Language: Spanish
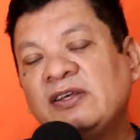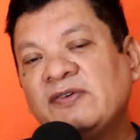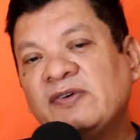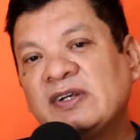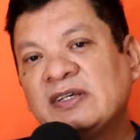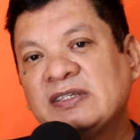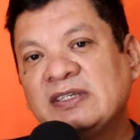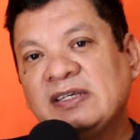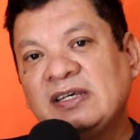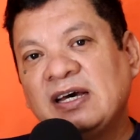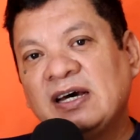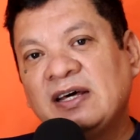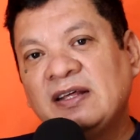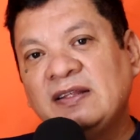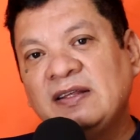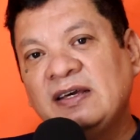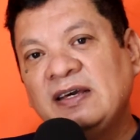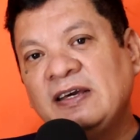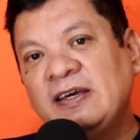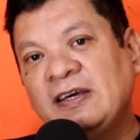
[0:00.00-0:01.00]
diversidad
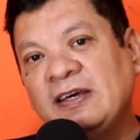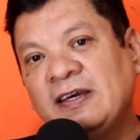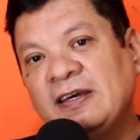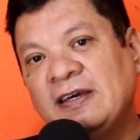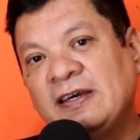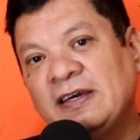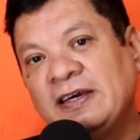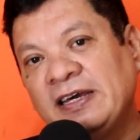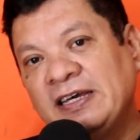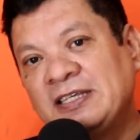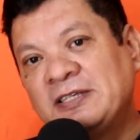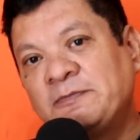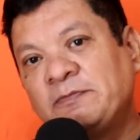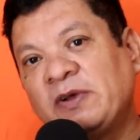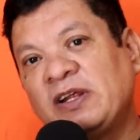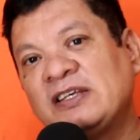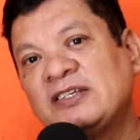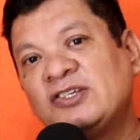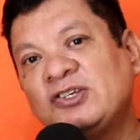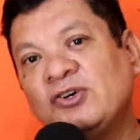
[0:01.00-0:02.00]
de
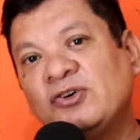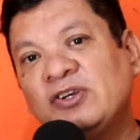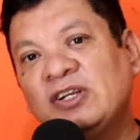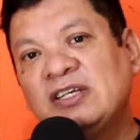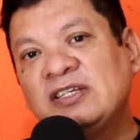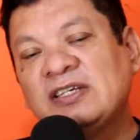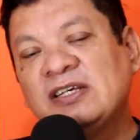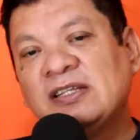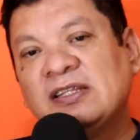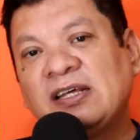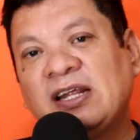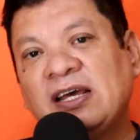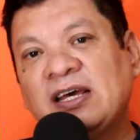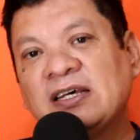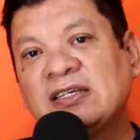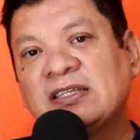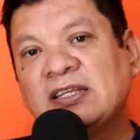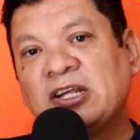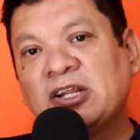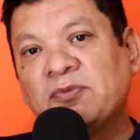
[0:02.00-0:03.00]
expresiones, entre
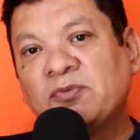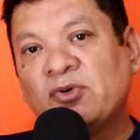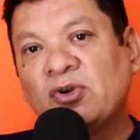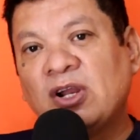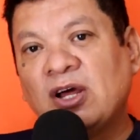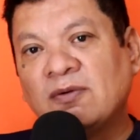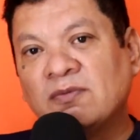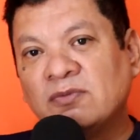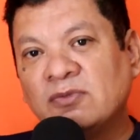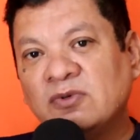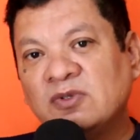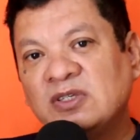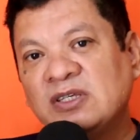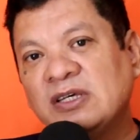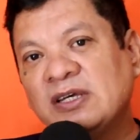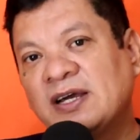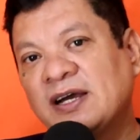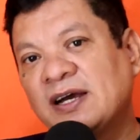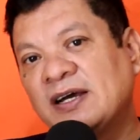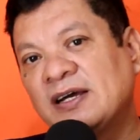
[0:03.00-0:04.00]
ellas tenemos la
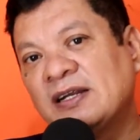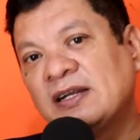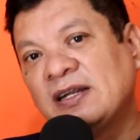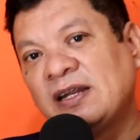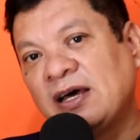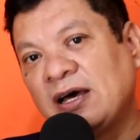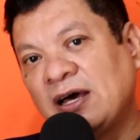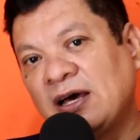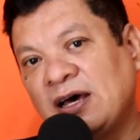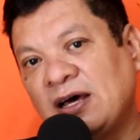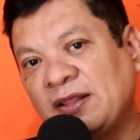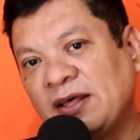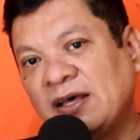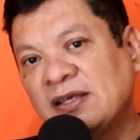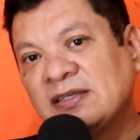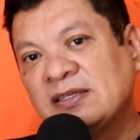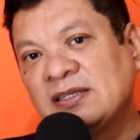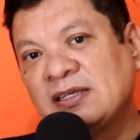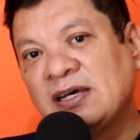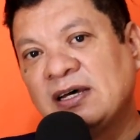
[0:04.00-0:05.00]
música, la
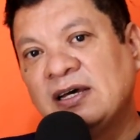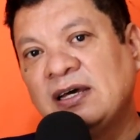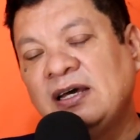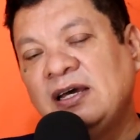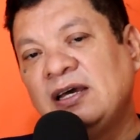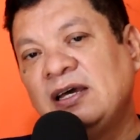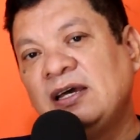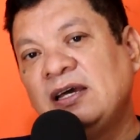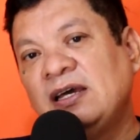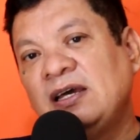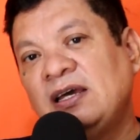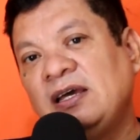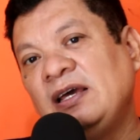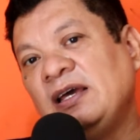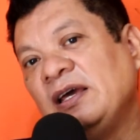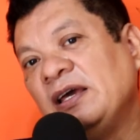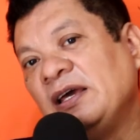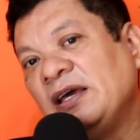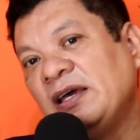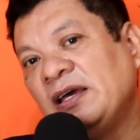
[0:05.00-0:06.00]
danza,
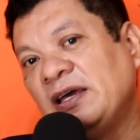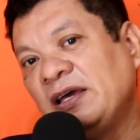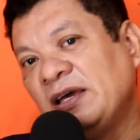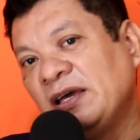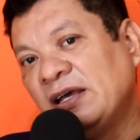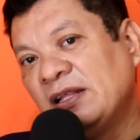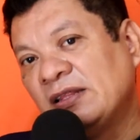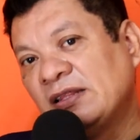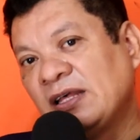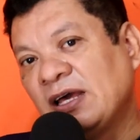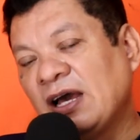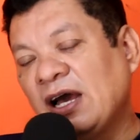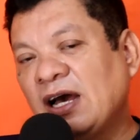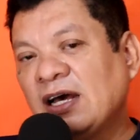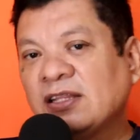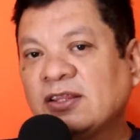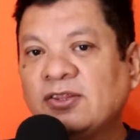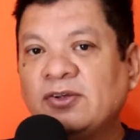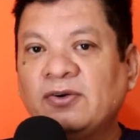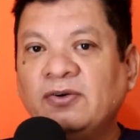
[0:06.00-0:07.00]
eh, el
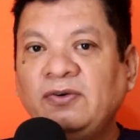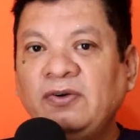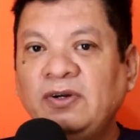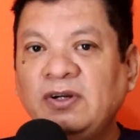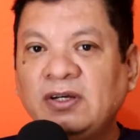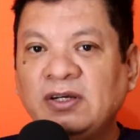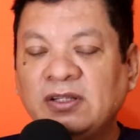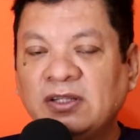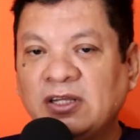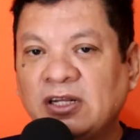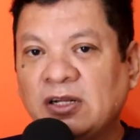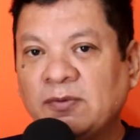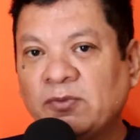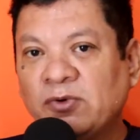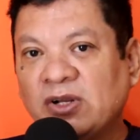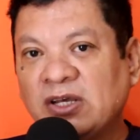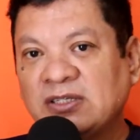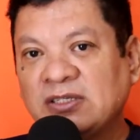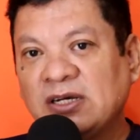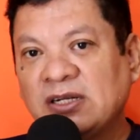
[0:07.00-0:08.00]
teatro, tenemos
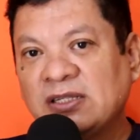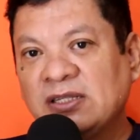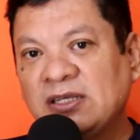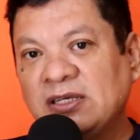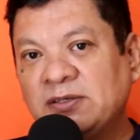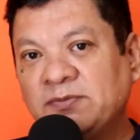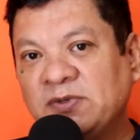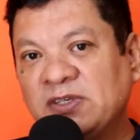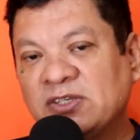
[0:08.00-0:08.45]
las artes